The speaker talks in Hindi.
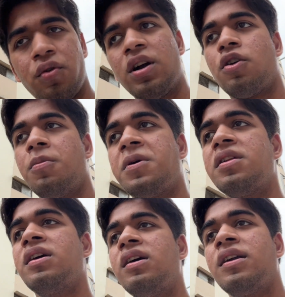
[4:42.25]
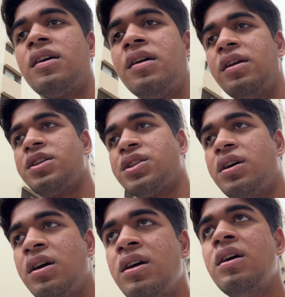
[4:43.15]
थोड़ा ड्रॉप कर दिया घर के नीचे
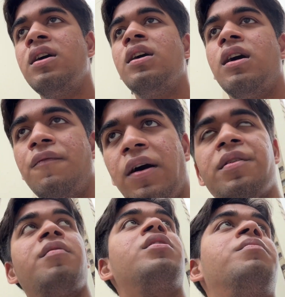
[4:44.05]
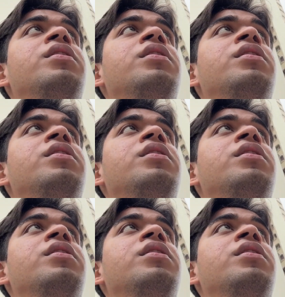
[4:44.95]
तक अब वहाँ से भी तब